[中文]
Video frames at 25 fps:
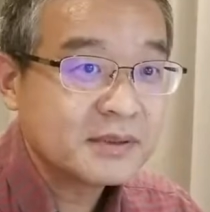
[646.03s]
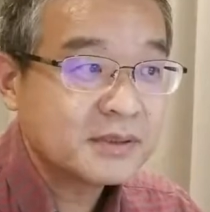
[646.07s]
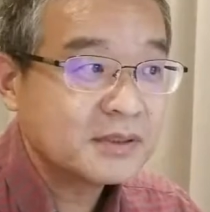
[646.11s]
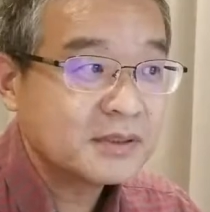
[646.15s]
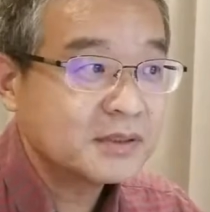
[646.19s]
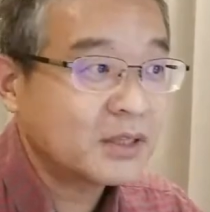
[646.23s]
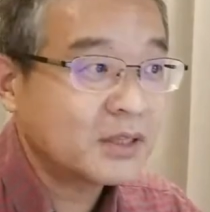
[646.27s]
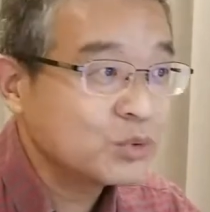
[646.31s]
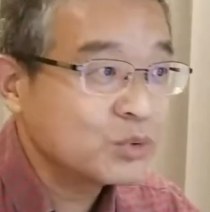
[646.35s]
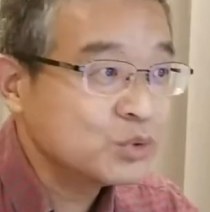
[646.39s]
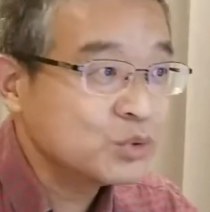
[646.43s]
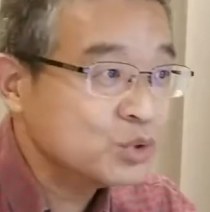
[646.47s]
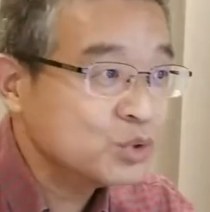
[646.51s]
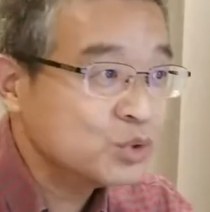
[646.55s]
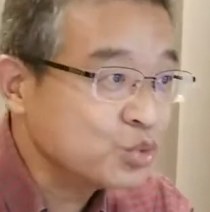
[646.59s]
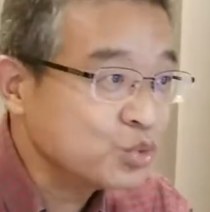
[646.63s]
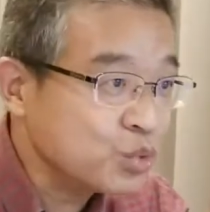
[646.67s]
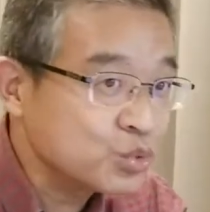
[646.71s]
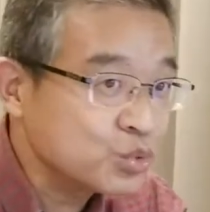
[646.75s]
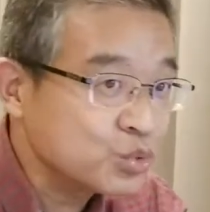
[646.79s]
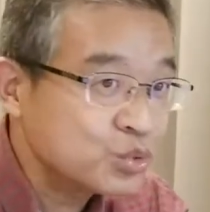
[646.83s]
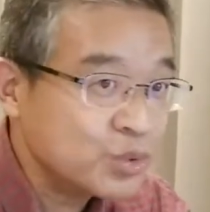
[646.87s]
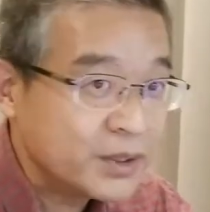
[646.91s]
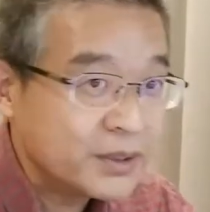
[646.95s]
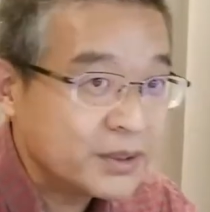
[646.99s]
然后你
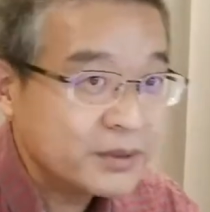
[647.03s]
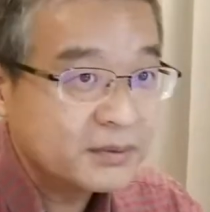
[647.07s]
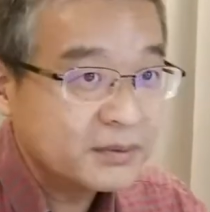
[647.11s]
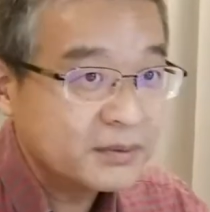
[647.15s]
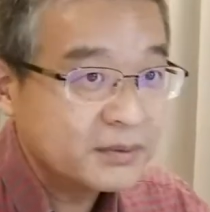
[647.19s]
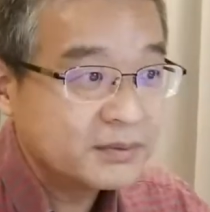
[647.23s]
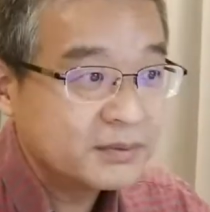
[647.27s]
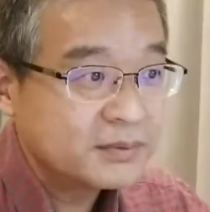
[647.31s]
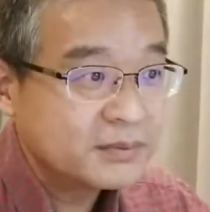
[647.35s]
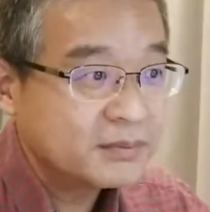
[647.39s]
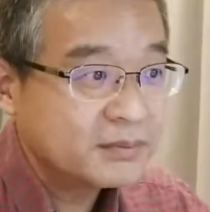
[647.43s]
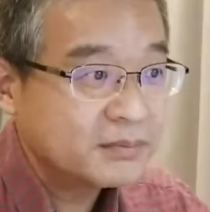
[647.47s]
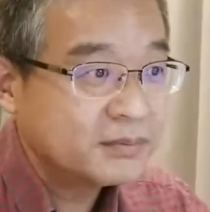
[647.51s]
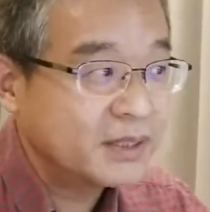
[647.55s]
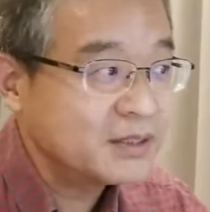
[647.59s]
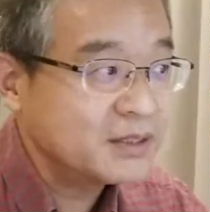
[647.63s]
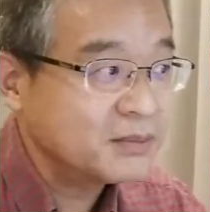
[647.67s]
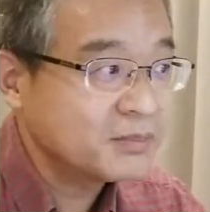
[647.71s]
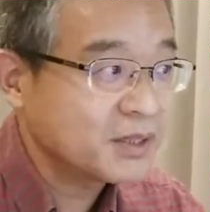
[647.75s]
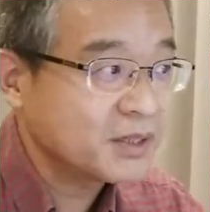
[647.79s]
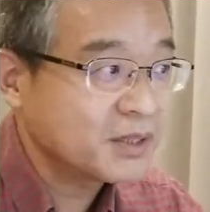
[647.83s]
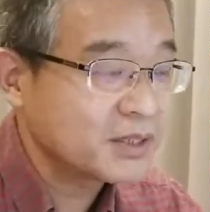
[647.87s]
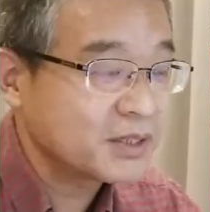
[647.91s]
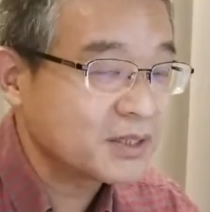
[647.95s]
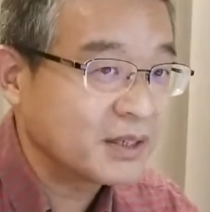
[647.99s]
重罪，没什
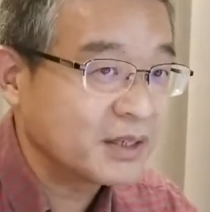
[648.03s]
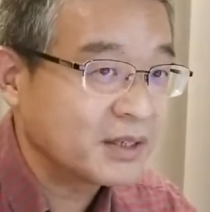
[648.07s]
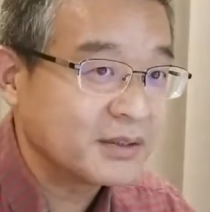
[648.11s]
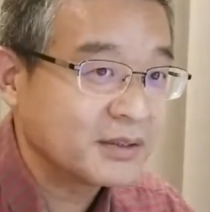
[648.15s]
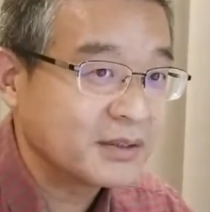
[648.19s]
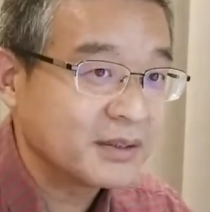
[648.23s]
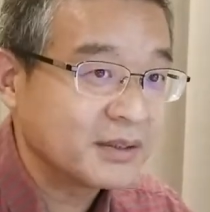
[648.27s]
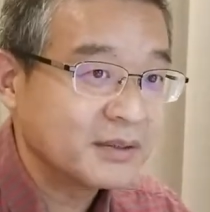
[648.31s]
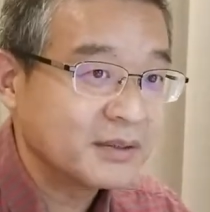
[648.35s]
么可商量的。